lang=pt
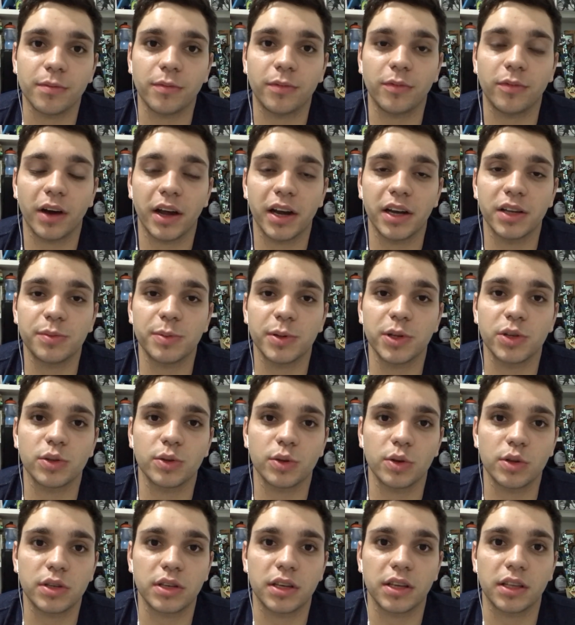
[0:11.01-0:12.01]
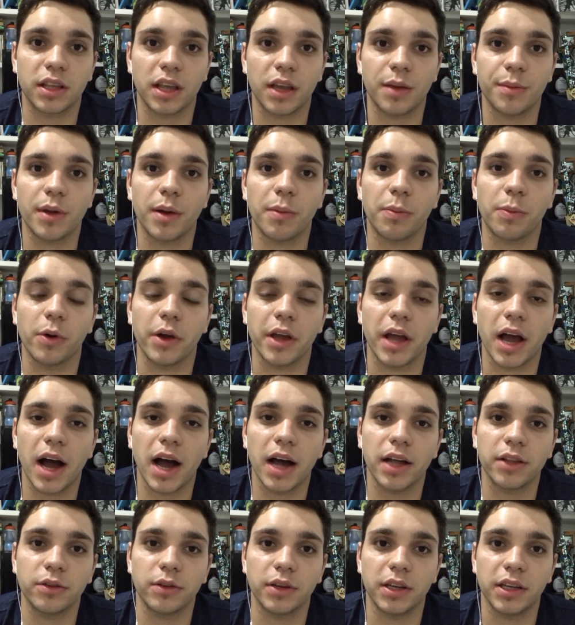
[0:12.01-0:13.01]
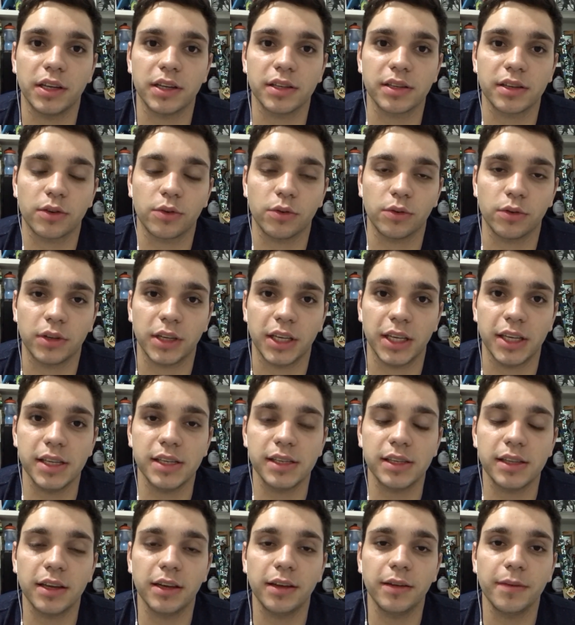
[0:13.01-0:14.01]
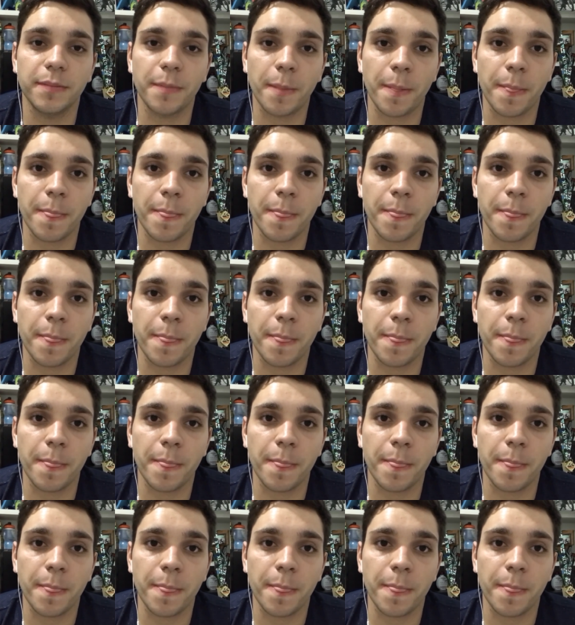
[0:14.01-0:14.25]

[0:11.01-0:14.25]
várias pessoas que têm me apoiado aí nessa conquista